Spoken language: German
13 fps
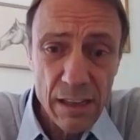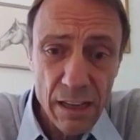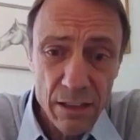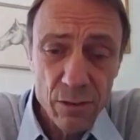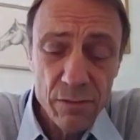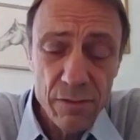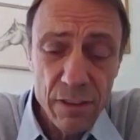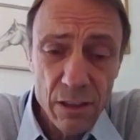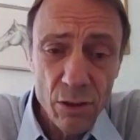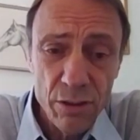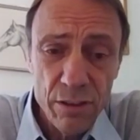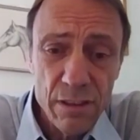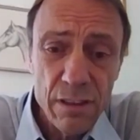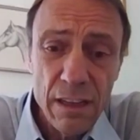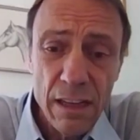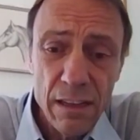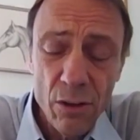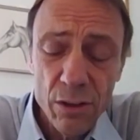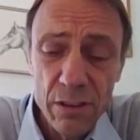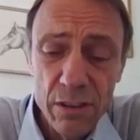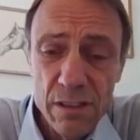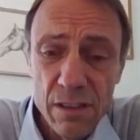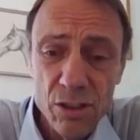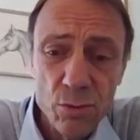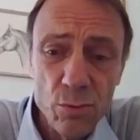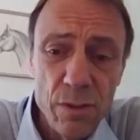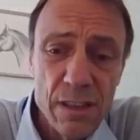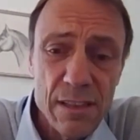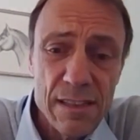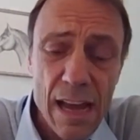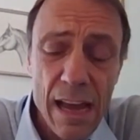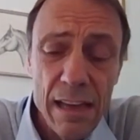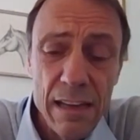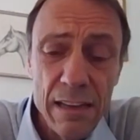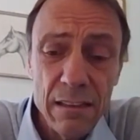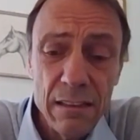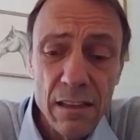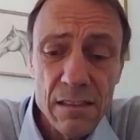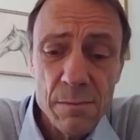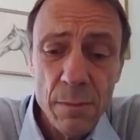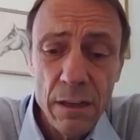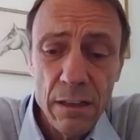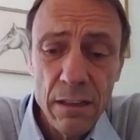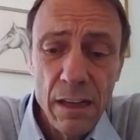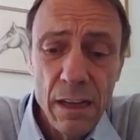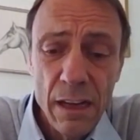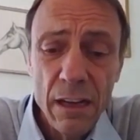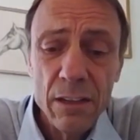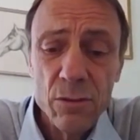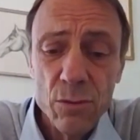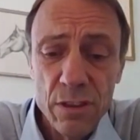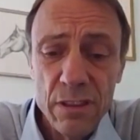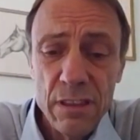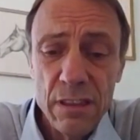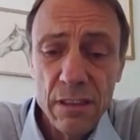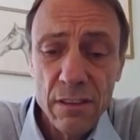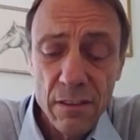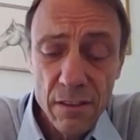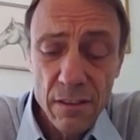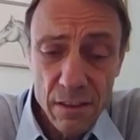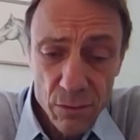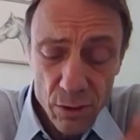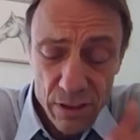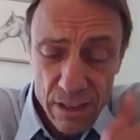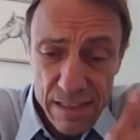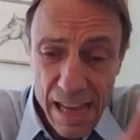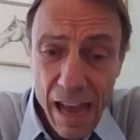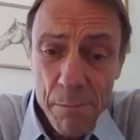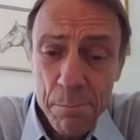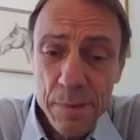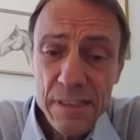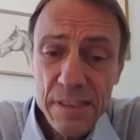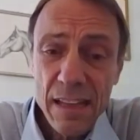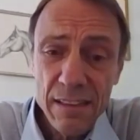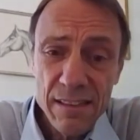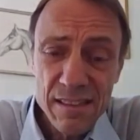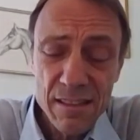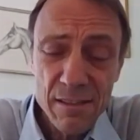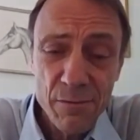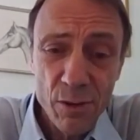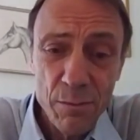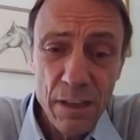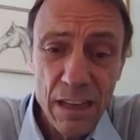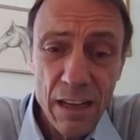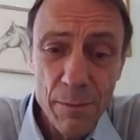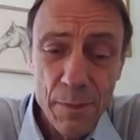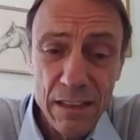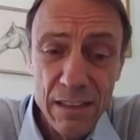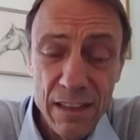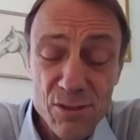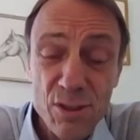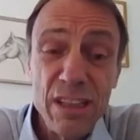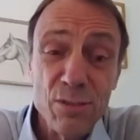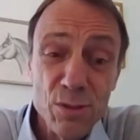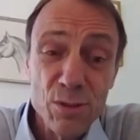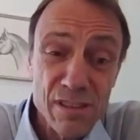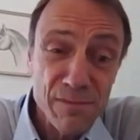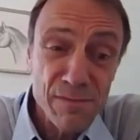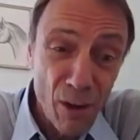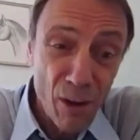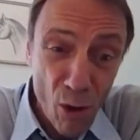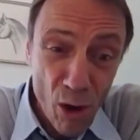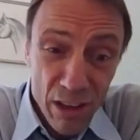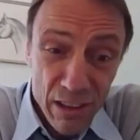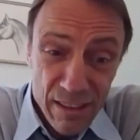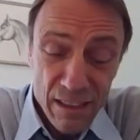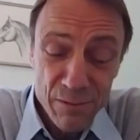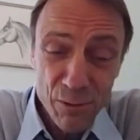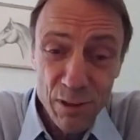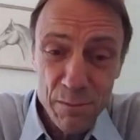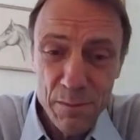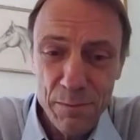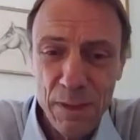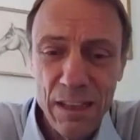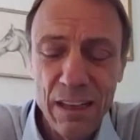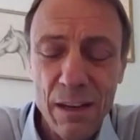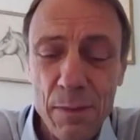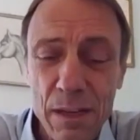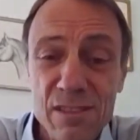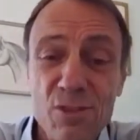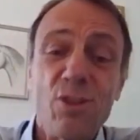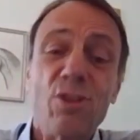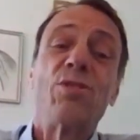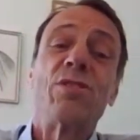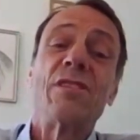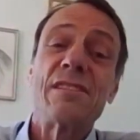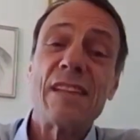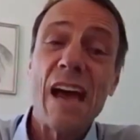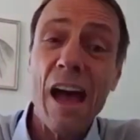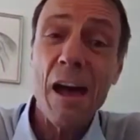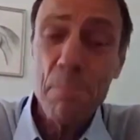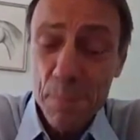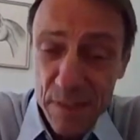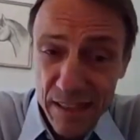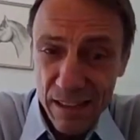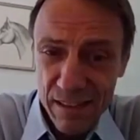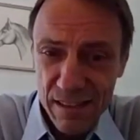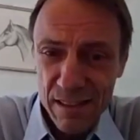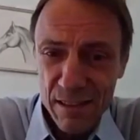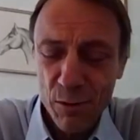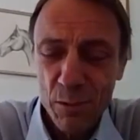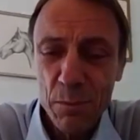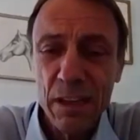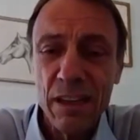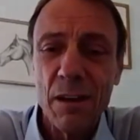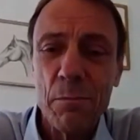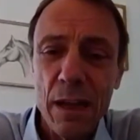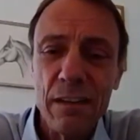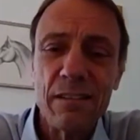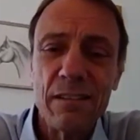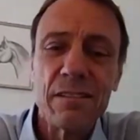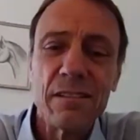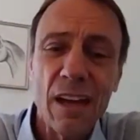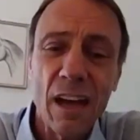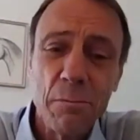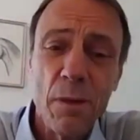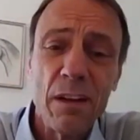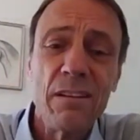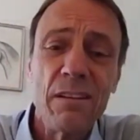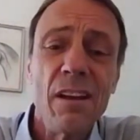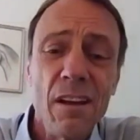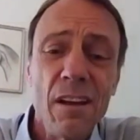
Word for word: kann. Und wir konnten dann auch in dieser Studie zeigen, dass man durch die durch das Absetzen von Medikamenten, also nicht durch das Verordnen von Medikamenten, sondern durch das Absetzen von Medikamenten kann man